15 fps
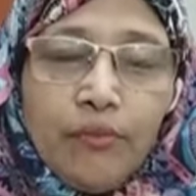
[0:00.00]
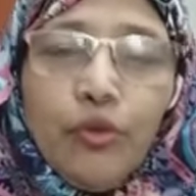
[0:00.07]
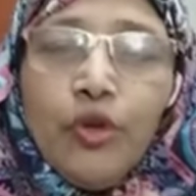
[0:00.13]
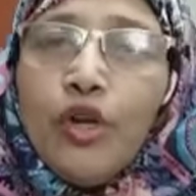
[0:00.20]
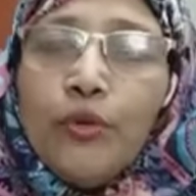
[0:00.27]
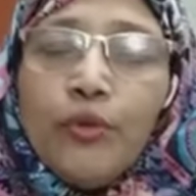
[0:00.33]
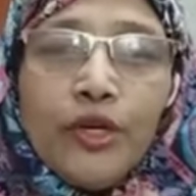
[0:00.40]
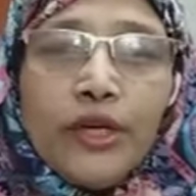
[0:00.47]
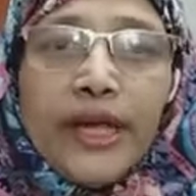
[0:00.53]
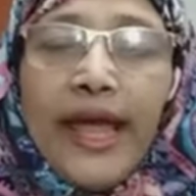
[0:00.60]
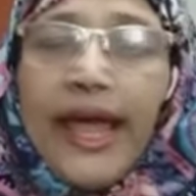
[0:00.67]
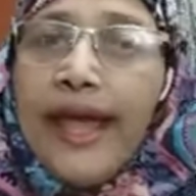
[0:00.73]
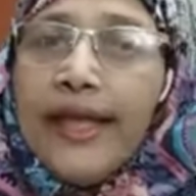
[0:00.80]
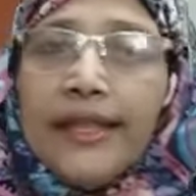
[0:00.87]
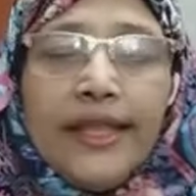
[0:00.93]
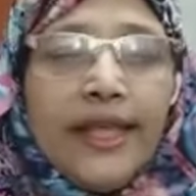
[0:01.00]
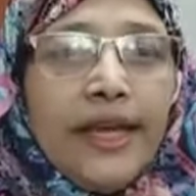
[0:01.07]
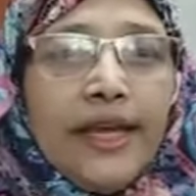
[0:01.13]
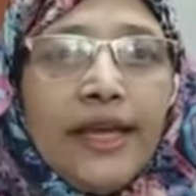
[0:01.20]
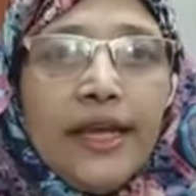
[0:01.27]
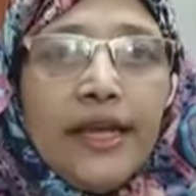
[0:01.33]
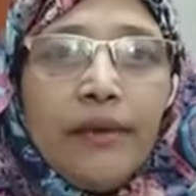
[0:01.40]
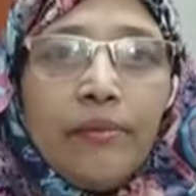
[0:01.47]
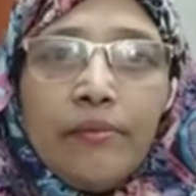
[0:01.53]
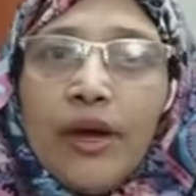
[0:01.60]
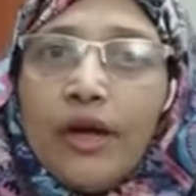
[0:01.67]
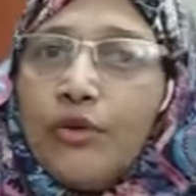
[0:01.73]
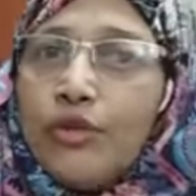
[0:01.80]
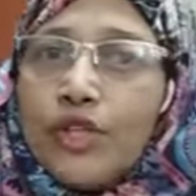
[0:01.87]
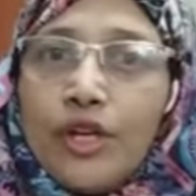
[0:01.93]
মূল্যবোধটা একদিনে
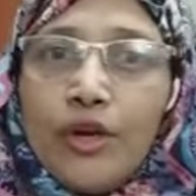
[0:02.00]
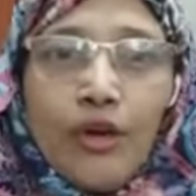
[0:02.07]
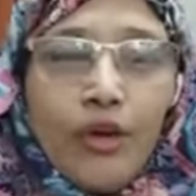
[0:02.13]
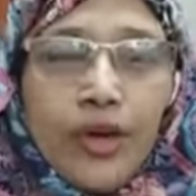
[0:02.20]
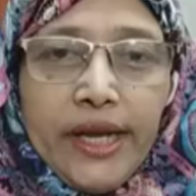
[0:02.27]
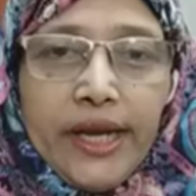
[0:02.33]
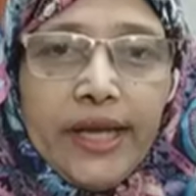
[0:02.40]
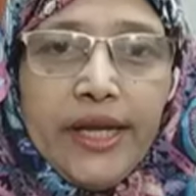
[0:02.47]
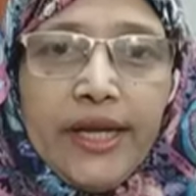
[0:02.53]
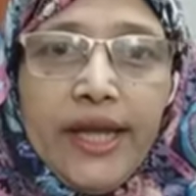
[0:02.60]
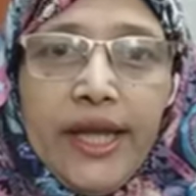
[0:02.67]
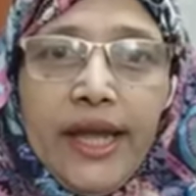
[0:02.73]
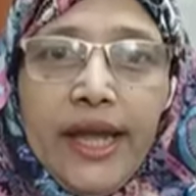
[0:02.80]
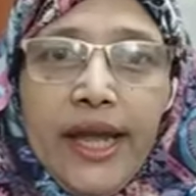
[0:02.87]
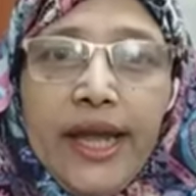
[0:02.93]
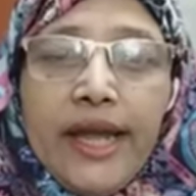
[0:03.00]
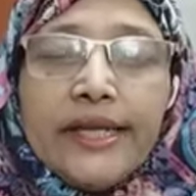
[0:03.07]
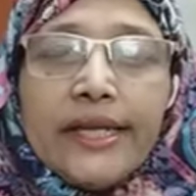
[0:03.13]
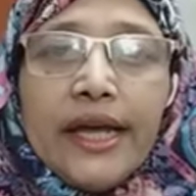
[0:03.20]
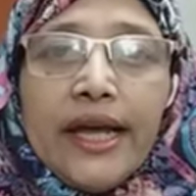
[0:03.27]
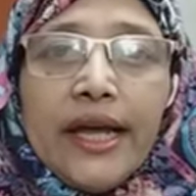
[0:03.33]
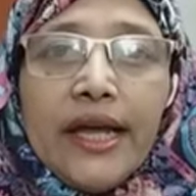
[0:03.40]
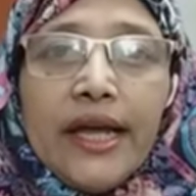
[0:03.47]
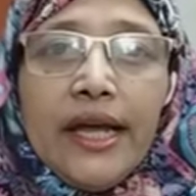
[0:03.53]
মানুষের হয় না এটা